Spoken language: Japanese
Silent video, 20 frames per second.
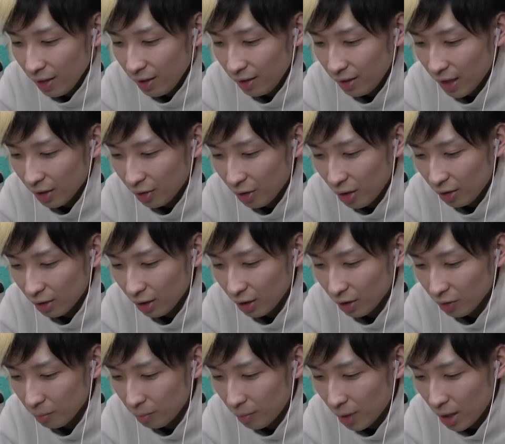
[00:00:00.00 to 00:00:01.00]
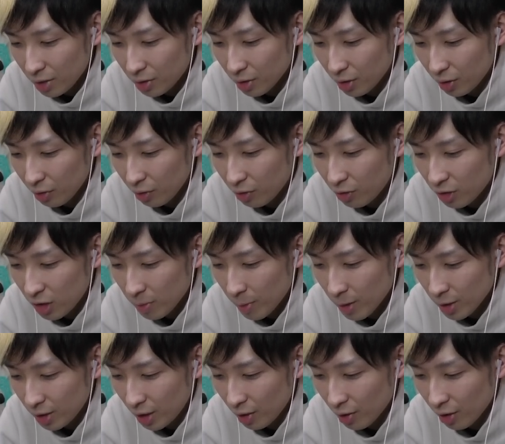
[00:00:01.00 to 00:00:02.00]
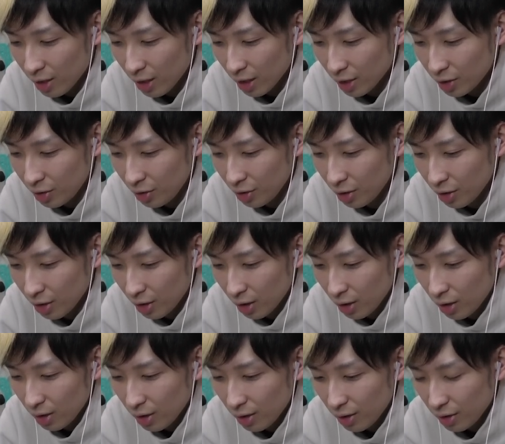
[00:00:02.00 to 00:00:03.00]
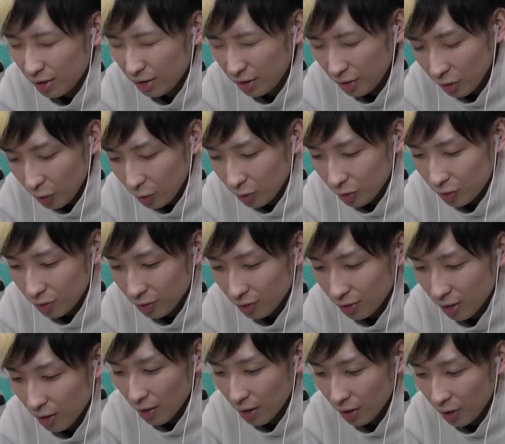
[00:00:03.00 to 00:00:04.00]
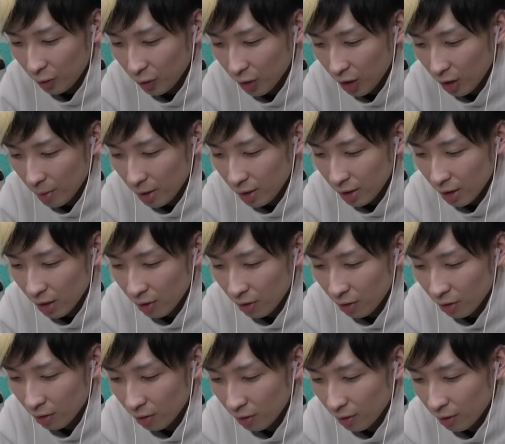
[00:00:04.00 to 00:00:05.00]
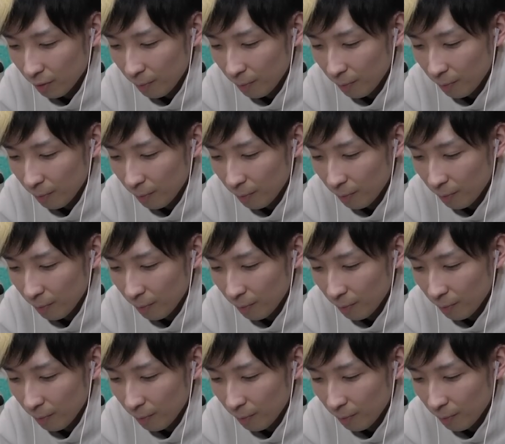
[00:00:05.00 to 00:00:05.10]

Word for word: なんとなくだけど、前にそんなことを口走ったような気がする。どうすよ、なんて答えればいいんだよ。